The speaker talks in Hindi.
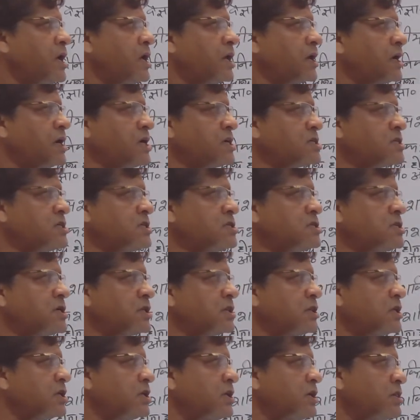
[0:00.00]
राष्ट्रीय
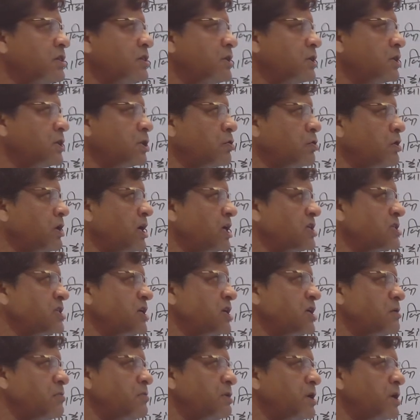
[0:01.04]
शक्ति के तत्व
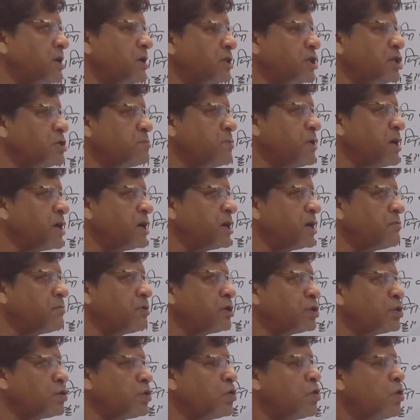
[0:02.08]
लेक्चर नंबर अड़तीस पार्ट
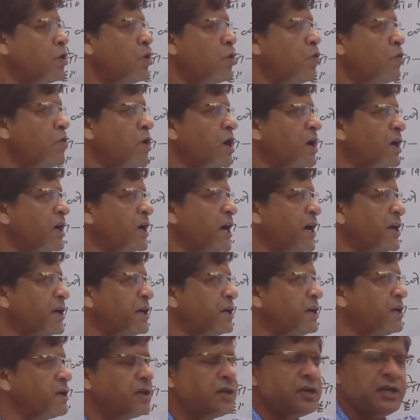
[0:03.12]
नंबर दो वहाँ
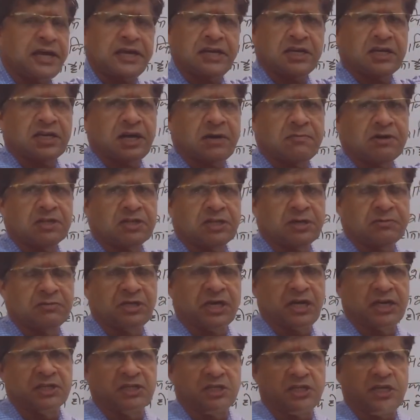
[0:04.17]
नाइन नाइन का मतलब
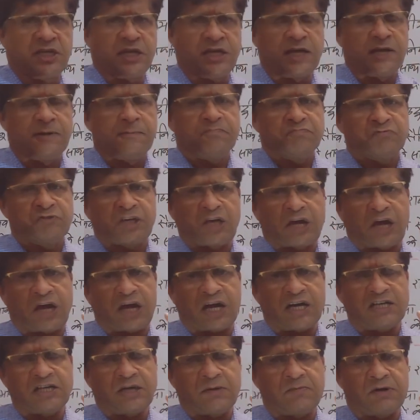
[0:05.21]
यहाँ ये है कि
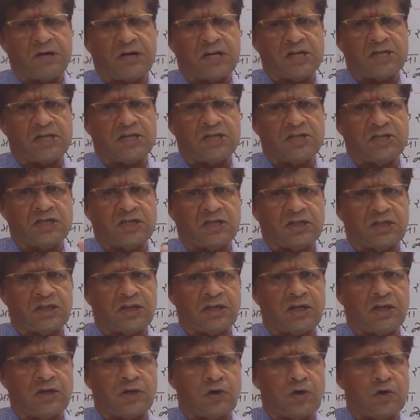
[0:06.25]
आज हम राष्ट्रीय शक्ति
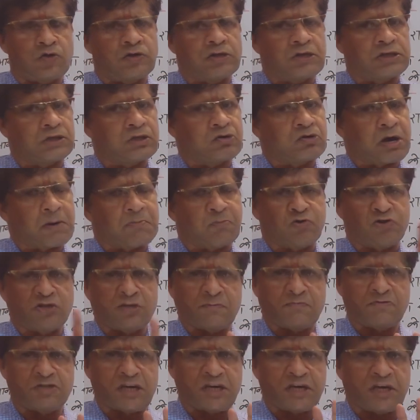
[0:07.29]
के नौ तत्व आपको
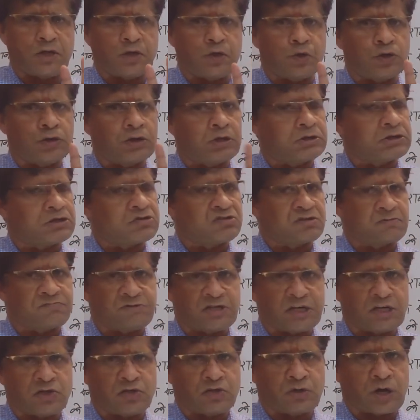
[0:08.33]
समझाएंगे दो तत्व
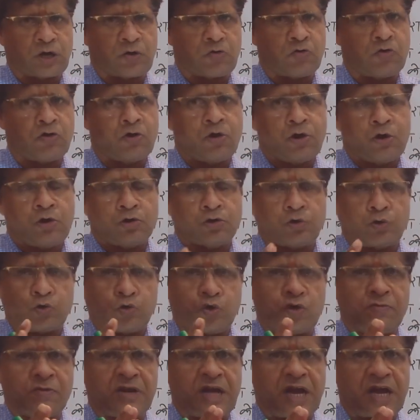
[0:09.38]
समझा चुका हूँ तो
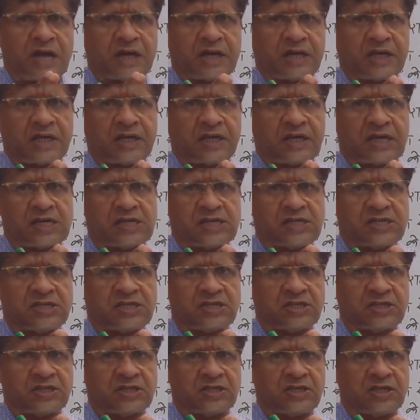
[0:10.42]
कुल मिलाकर के राष्ट्रीय
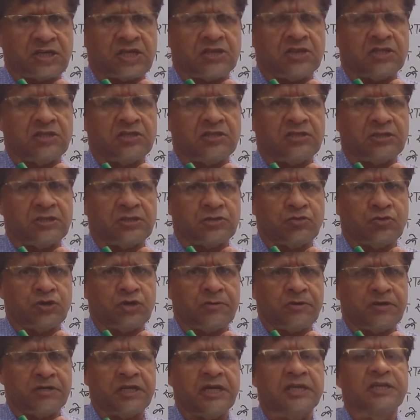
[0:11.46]
शक्ति के कितने तत्व हो
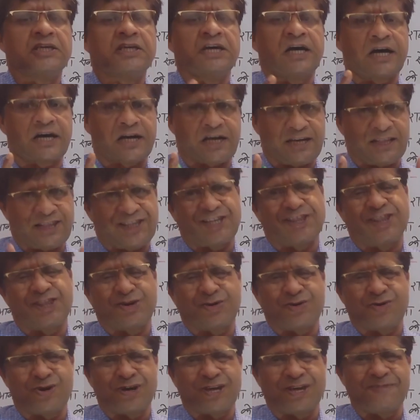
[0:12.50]
गए बेटा ग्यारह तत्व
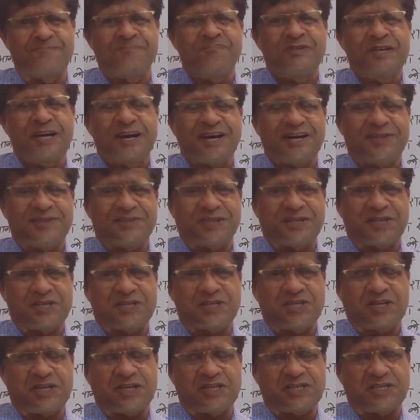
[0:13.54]
हो गई
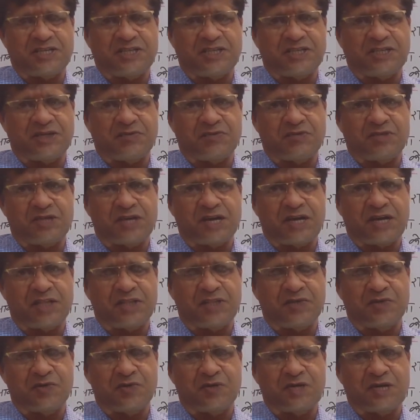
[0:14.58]
अंतर्राष्ट्रीय राजनीतिक क्योंकि
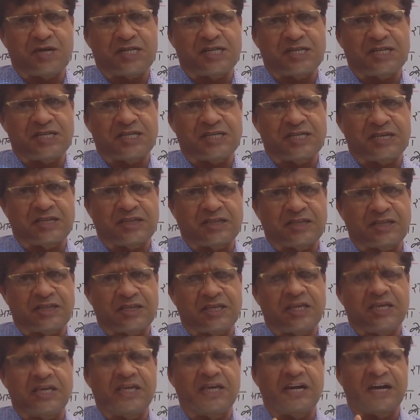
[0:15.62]
विद्यार्थी को राष्ट्रीय शक्ति
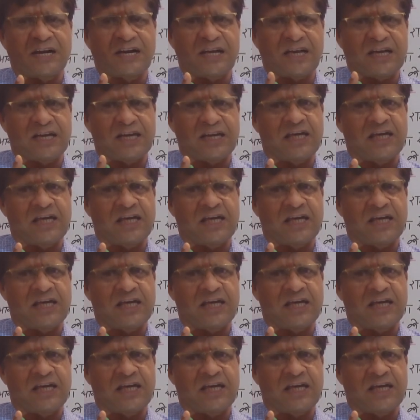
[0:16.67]
की ग्यारह की